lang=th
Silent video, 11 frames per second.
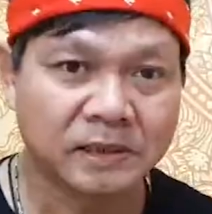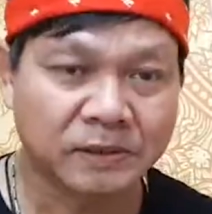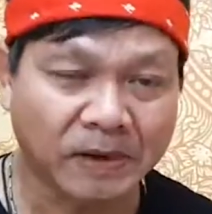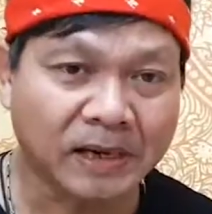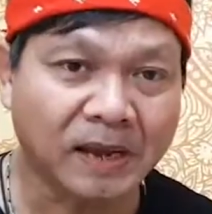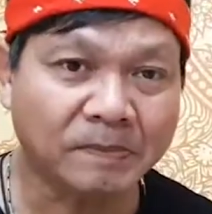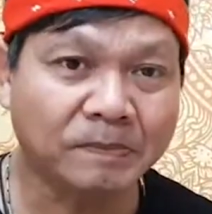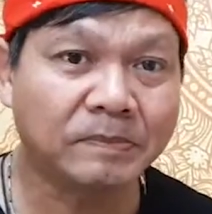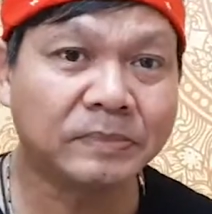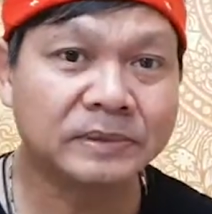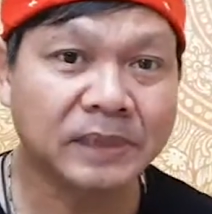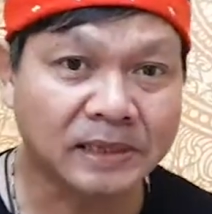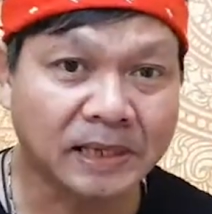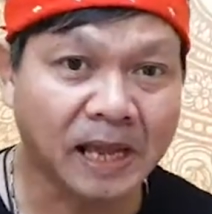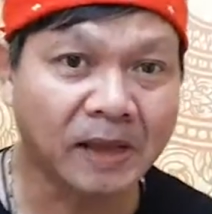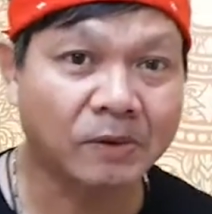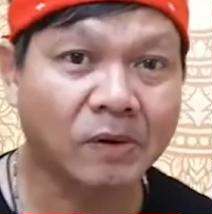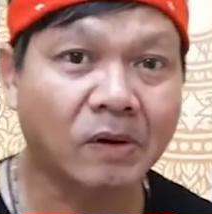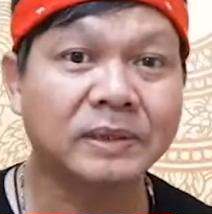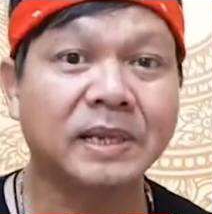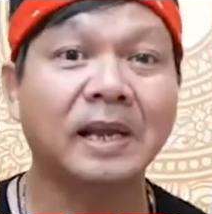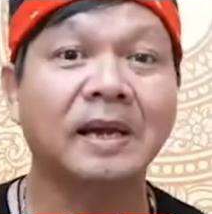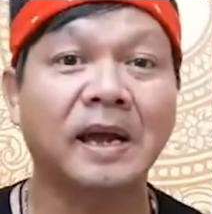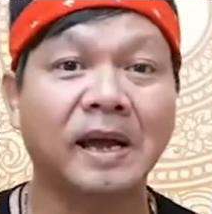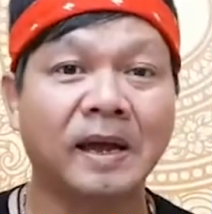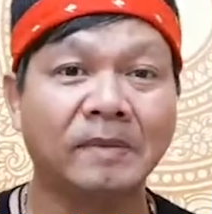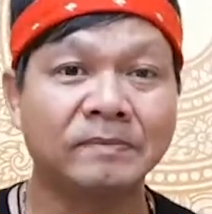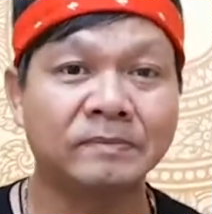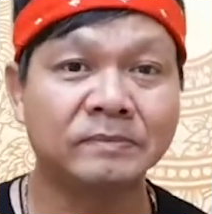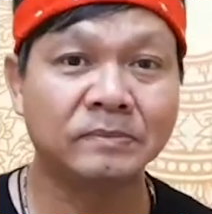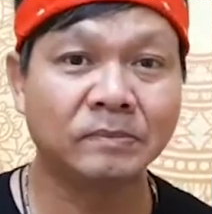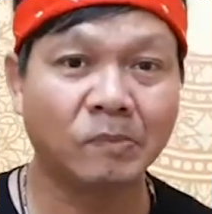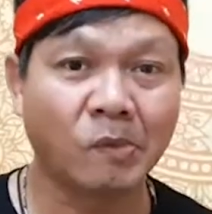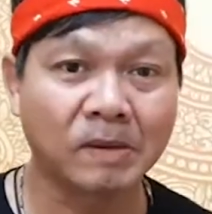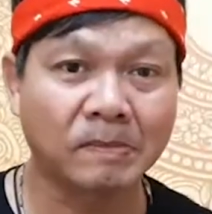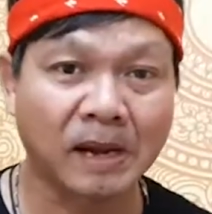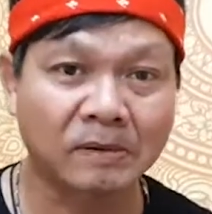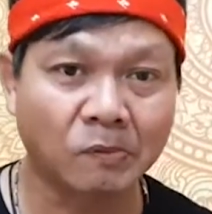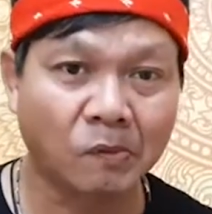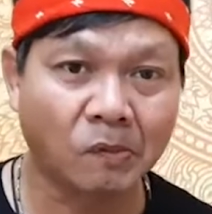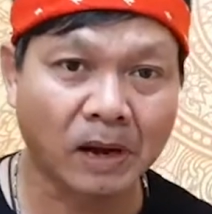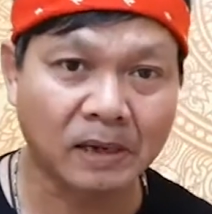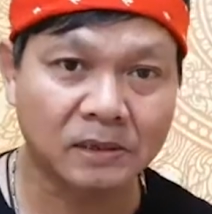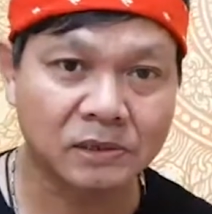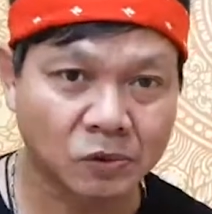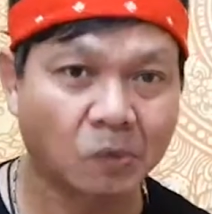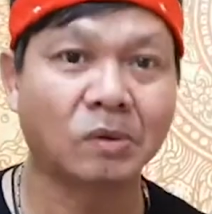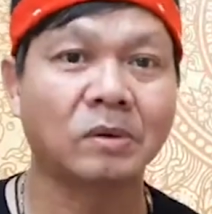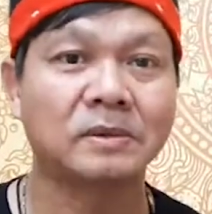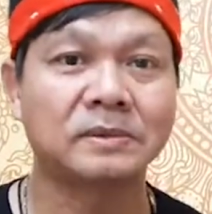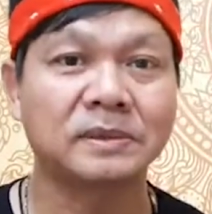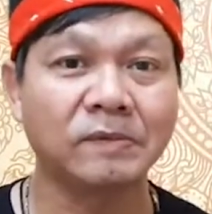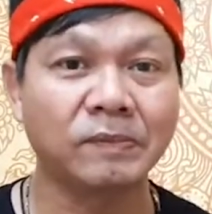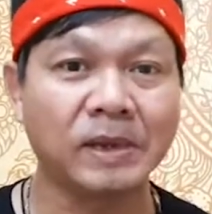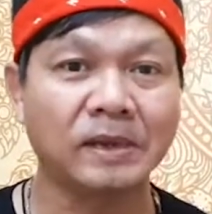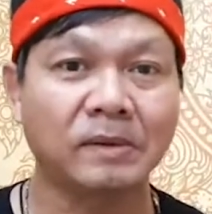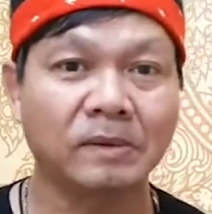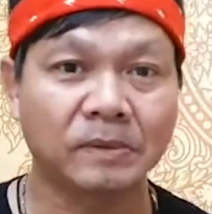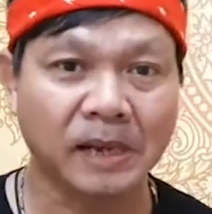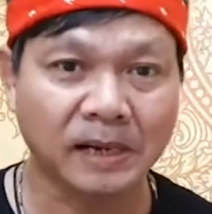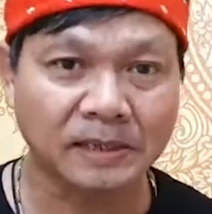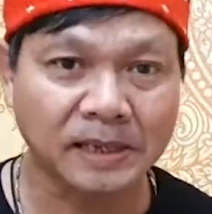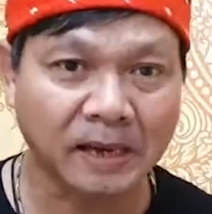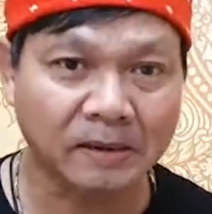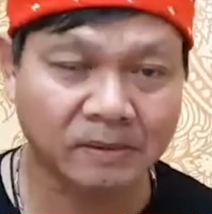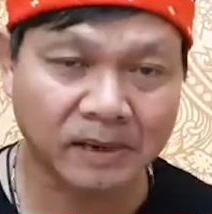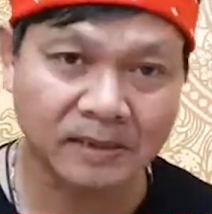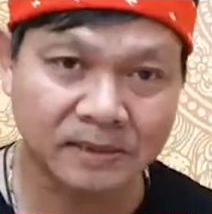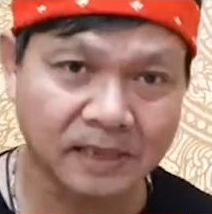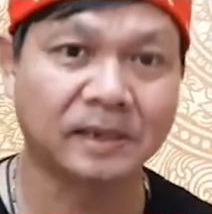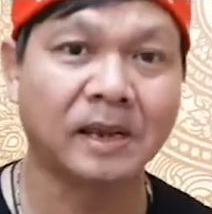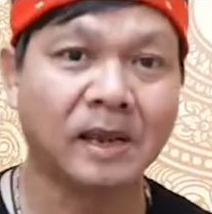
สวัสดีครับ ทัศนะรองวัสรคามมวยมันวันศุกร์ที่วิกนานาชาติรังสิต